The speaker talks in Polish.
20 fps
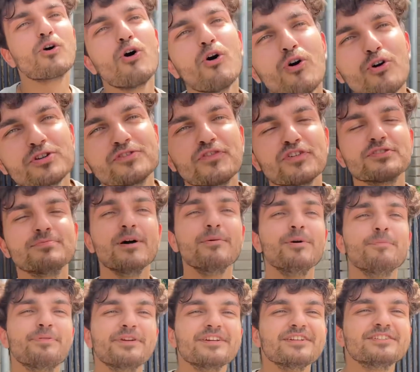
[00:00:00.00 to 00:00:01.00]
chodź, weźmiemy
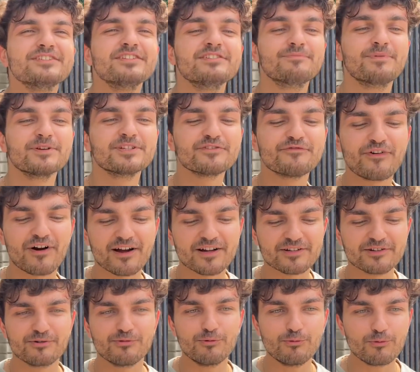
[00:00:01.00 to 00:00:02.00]
prysznic, będzie
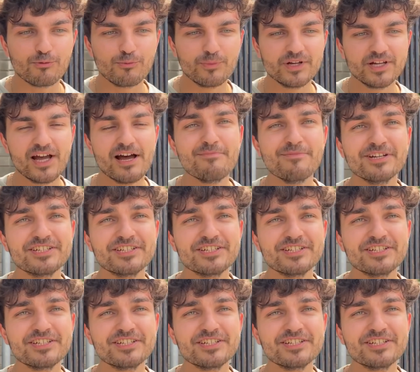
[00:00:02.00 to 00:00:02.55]
fajnie, umyjemy